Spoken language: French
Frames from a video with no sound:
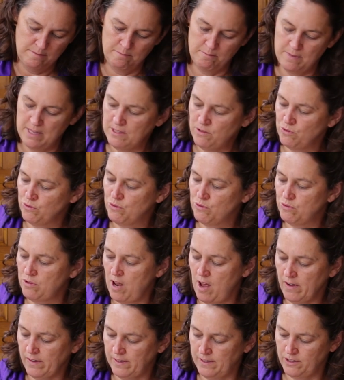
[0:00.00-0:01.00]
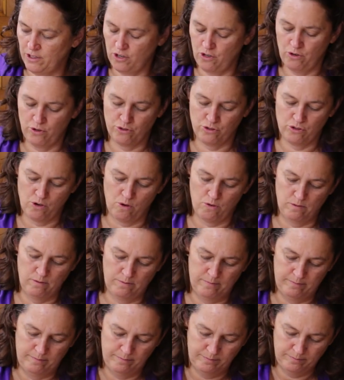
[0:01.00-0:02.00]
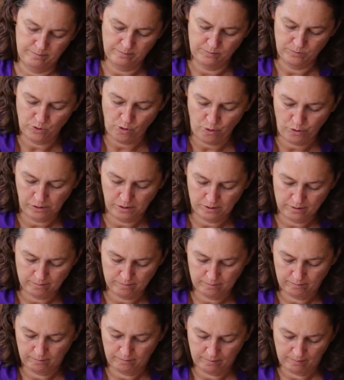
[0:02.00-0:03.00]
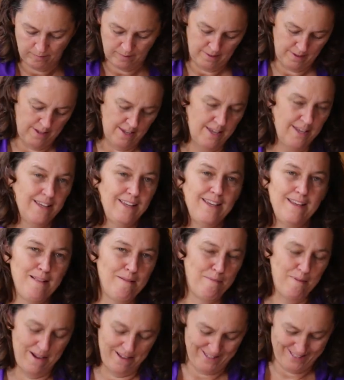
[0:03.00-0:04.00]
mettre une couleur qui donne le ton. Donc, il m'a